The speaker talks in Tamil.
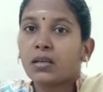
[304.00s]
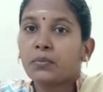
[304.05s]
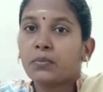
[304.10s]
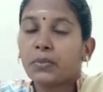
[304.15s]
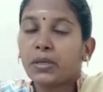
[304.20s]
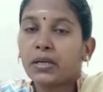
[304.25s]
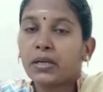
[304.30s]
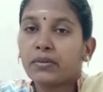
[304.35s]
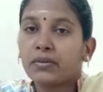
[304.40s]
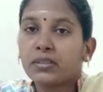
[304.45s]

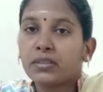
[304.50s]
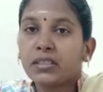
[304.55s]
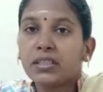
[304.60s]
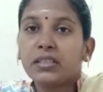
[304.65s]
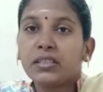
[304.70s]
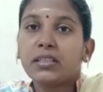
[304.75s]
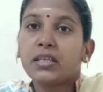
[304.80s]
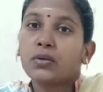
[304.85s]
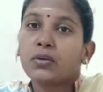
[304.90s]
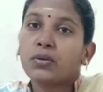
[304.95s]
மறுபடியும் வந்து
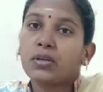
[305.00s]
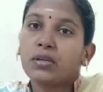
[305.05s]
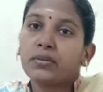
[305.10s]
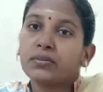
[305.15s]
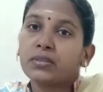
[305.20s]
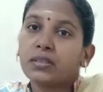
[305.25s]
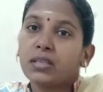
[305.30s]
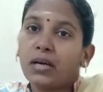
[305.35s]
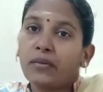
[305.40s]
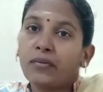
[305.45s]
இந்தியாவுக்குள்ளே
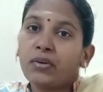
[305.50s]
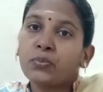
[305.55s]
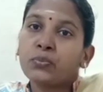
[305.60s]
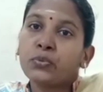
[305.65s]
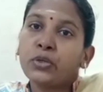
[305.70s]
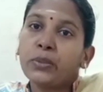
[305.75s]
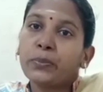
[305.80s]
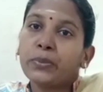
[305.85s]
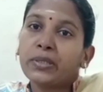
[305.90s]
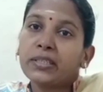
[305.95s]
வந்தது அவர்
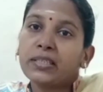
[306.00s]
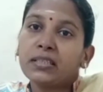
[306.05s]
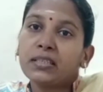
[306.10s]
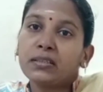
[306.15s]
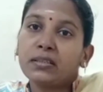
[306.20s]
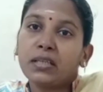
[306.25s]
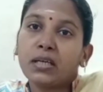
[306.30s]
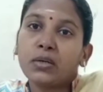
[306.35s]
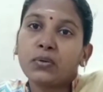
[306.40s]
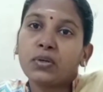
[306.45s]
மூலியமாக தான்
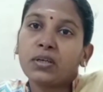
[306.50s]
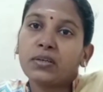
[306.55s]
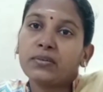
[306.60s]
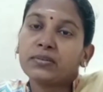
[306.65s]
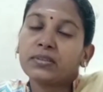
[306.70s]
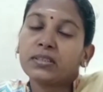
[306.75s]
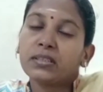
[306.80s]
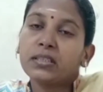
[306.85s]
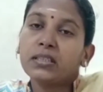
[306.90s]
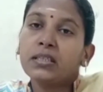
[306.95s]
இந்தியாவுக்குள்ளே
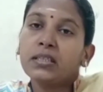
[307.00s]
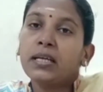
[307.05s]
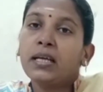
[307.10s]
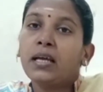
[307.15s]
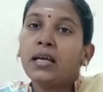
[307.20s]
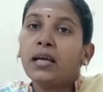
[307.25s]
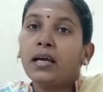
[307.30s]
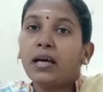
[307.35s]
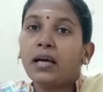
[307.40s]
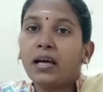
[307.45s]
வந்தது
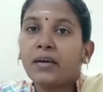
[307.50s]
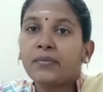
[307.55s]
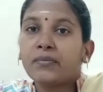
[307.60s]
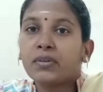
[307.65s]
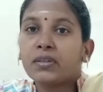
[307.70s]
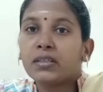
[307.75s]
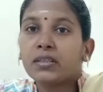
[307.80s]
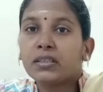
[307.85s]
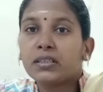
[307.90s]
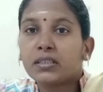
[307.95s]

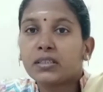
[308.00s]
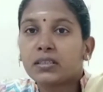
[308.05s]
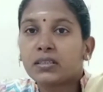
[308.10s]
ஆஃப்டர் தட்